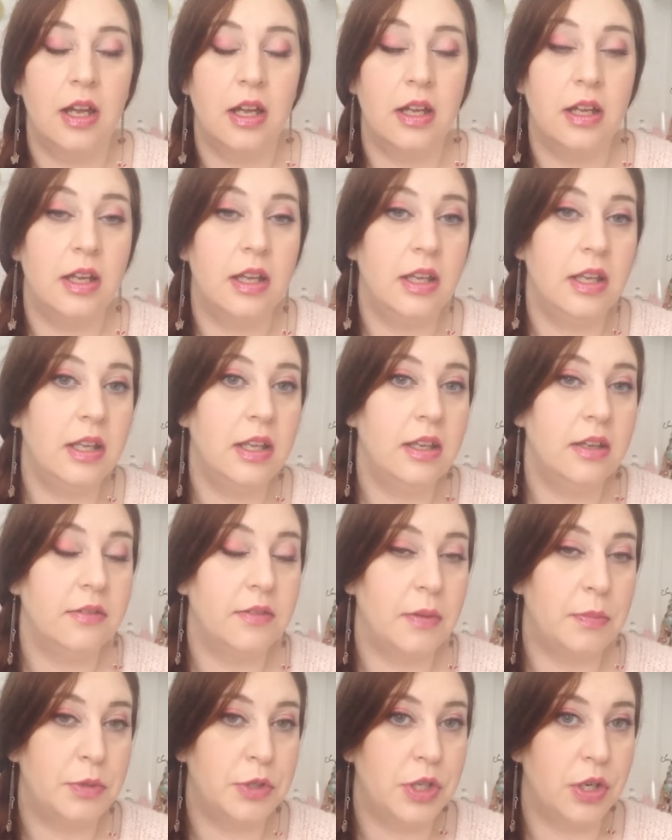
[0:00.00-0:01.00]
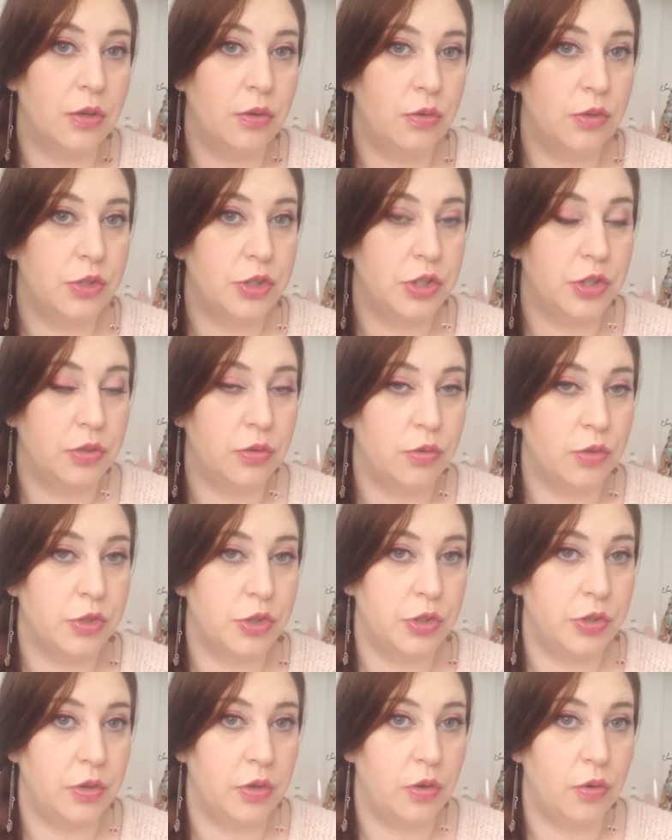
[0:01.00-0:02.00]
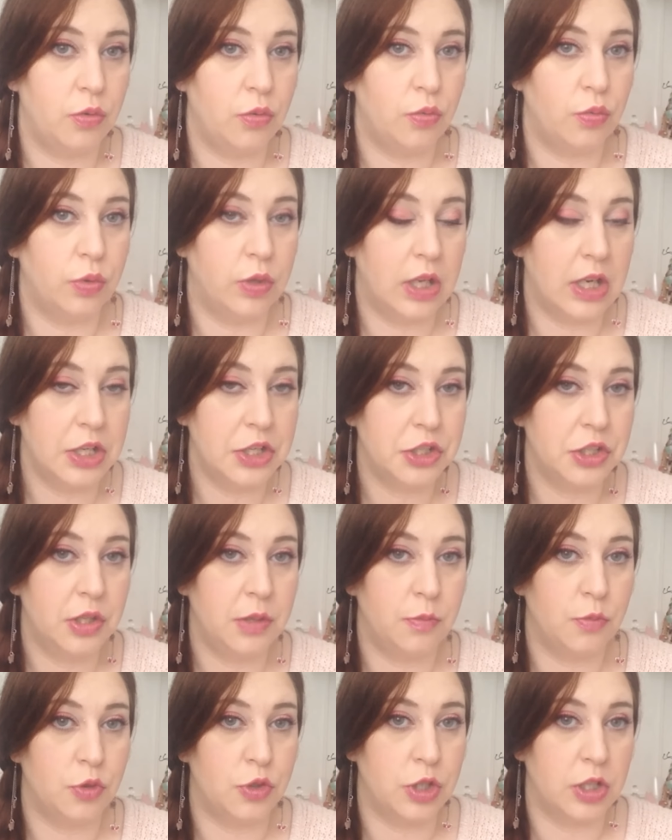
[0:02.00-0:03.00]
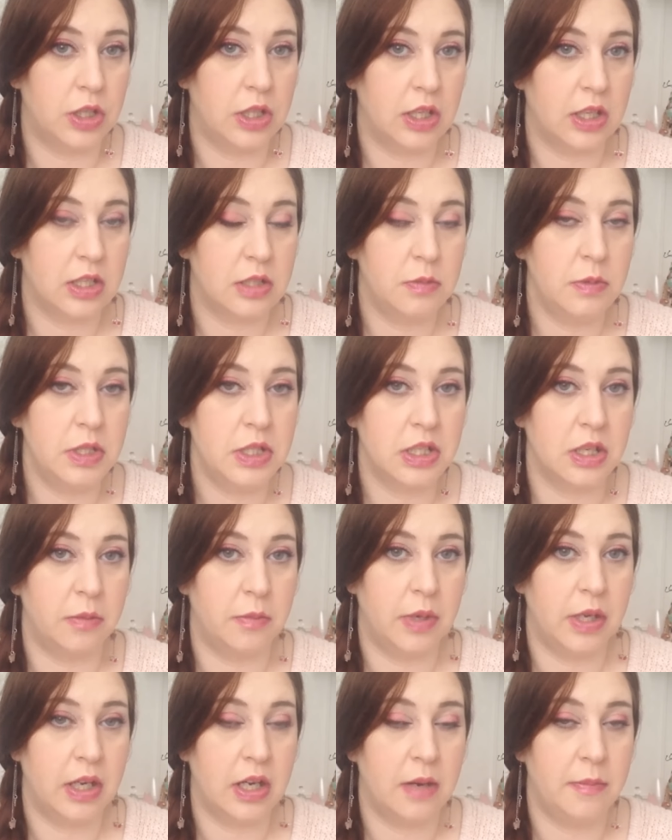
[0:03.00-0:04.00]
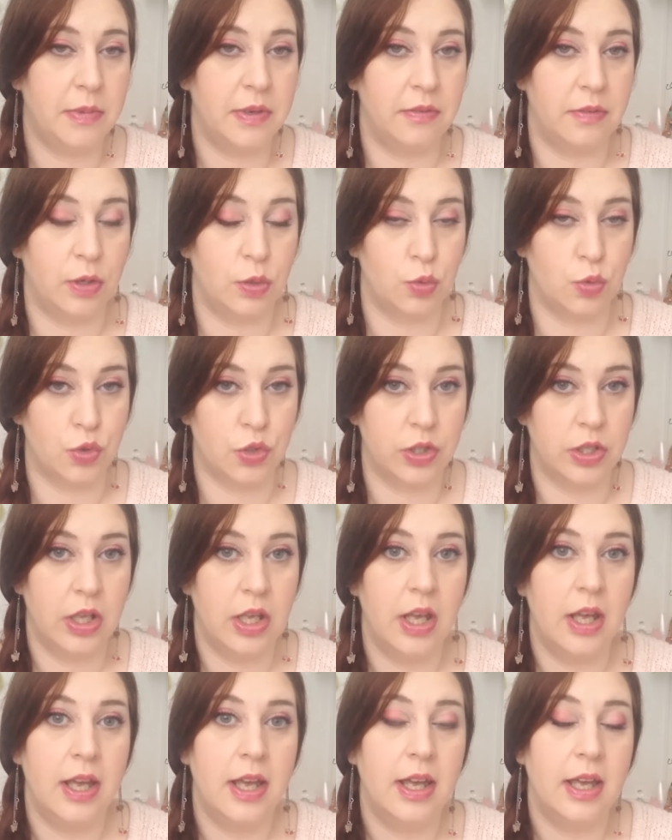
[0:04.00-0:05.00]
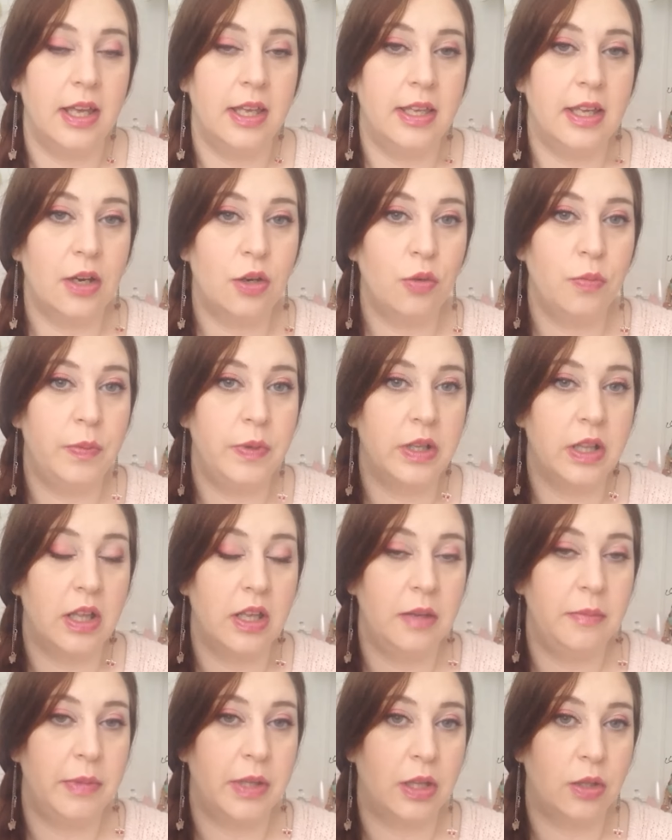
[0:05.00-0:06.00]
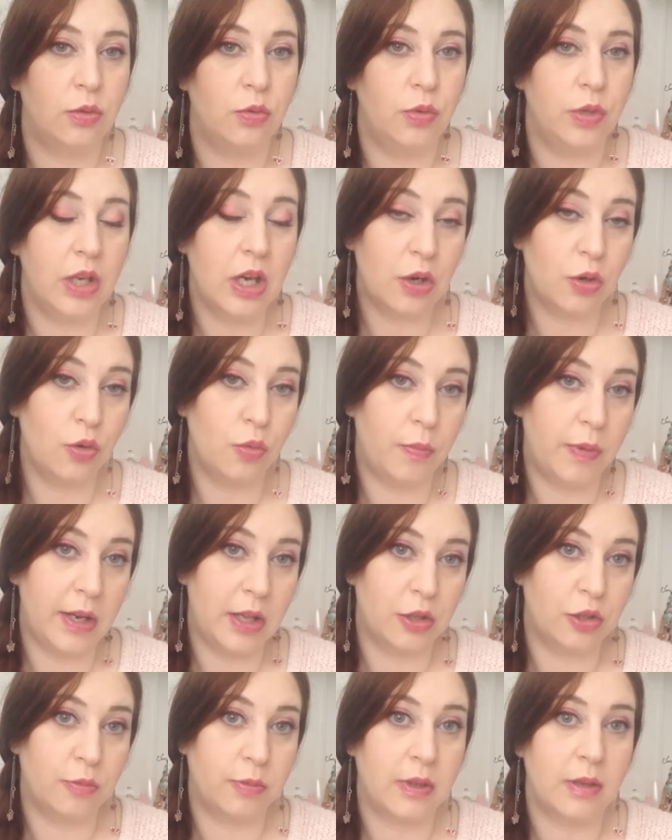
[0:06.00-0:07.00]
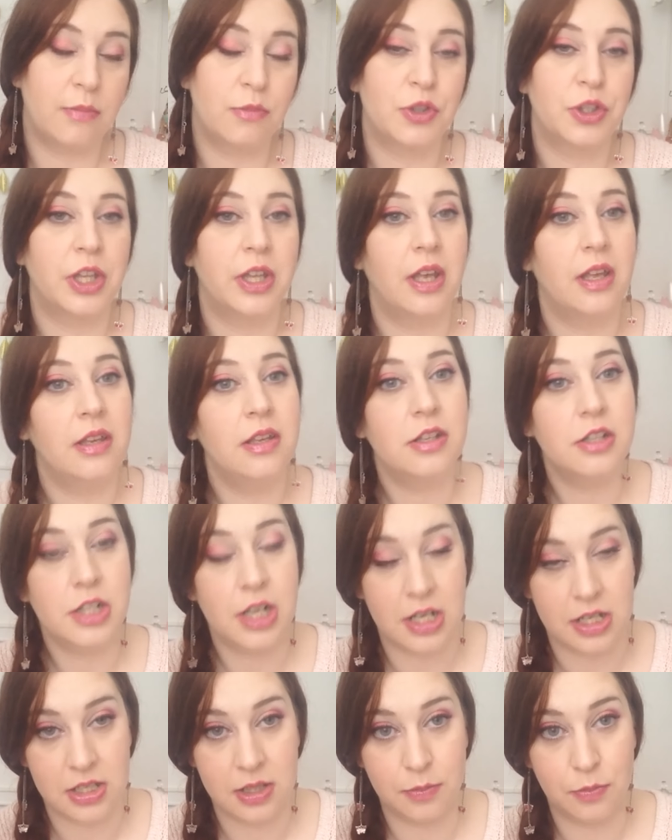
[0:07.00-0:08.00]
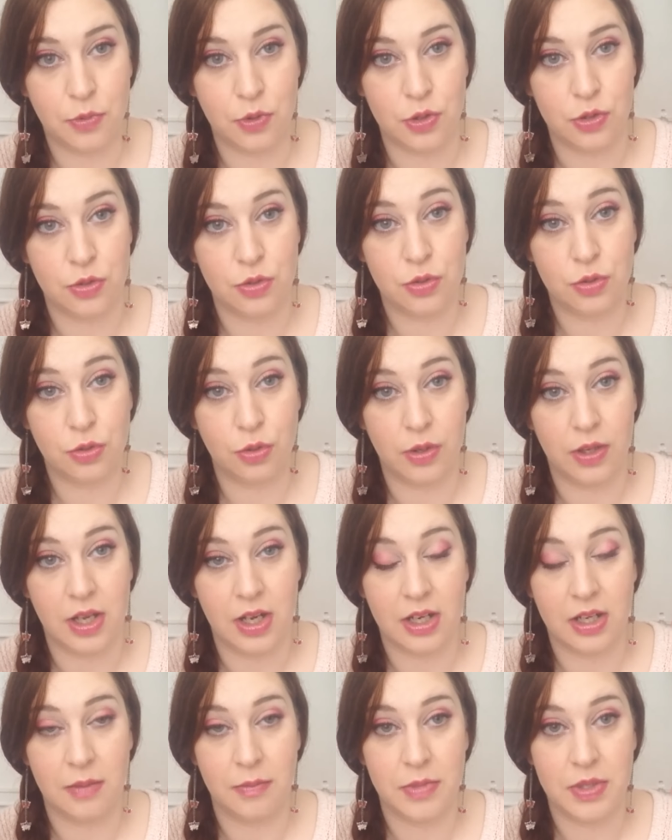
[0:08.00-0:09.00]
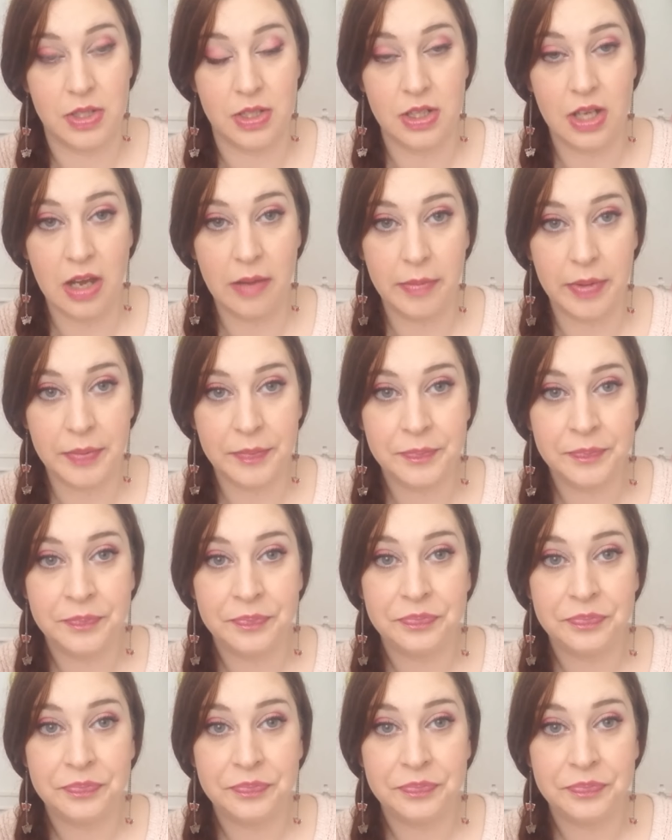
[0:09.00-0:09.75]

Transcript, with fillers: И вообще очень-очень удачная бюджетная косметика Makeup Revolution. Я купила именно такую яркую палетку, потому что я не часто пользуюсь столь яркими тенями.